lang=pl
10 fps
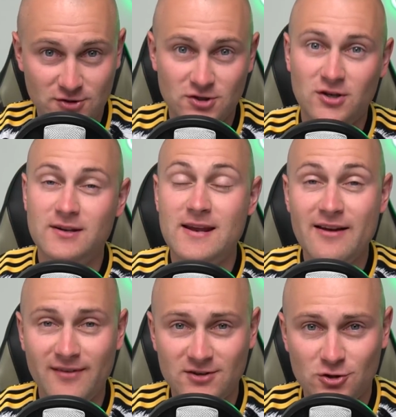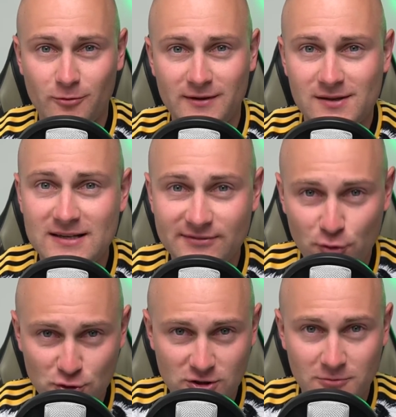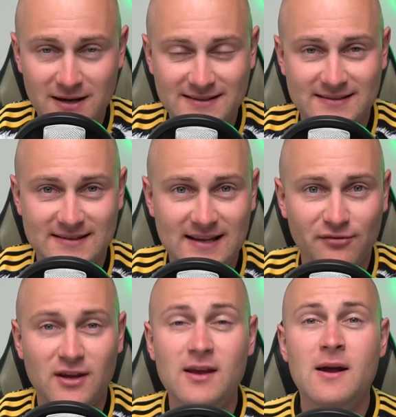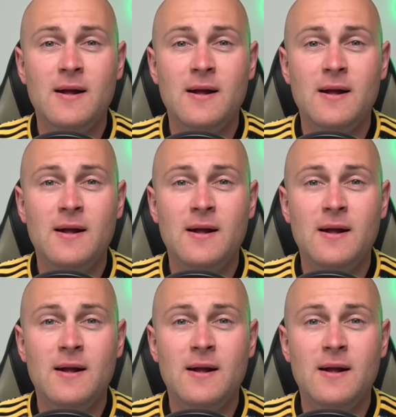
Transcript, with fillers: Jeżeli nie wejdzie, to Netflix zwróci tą kasę ze stawki